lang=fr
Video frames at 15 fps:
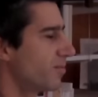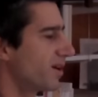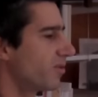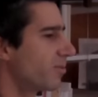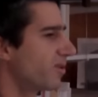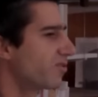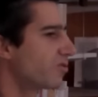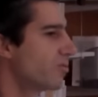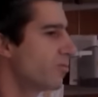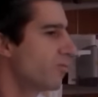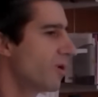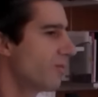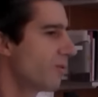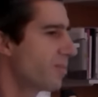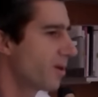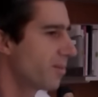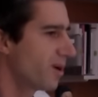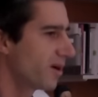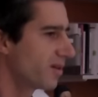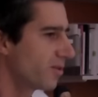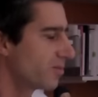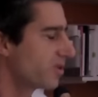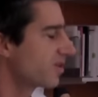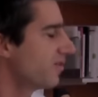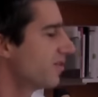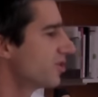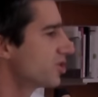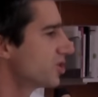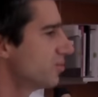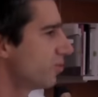par exemple, parce que moi, mon père, par exemple, il
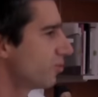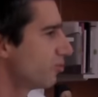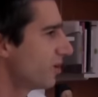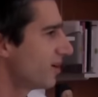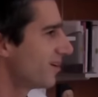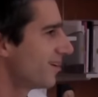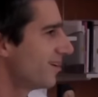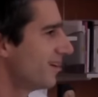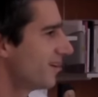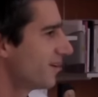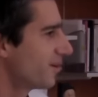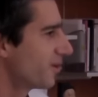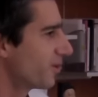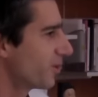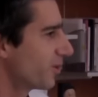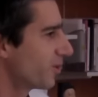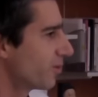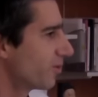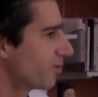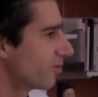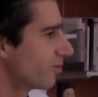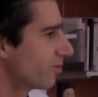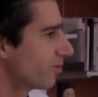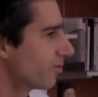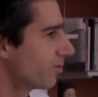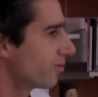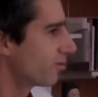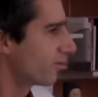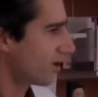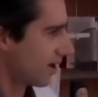travaillait chez Bonduel,
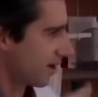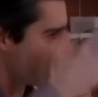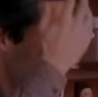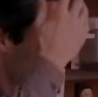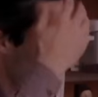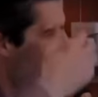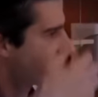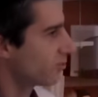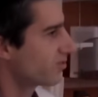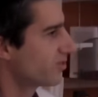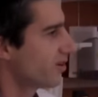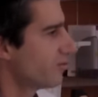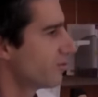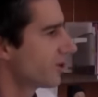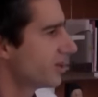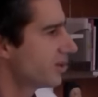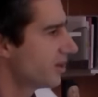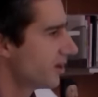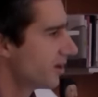la conserverie,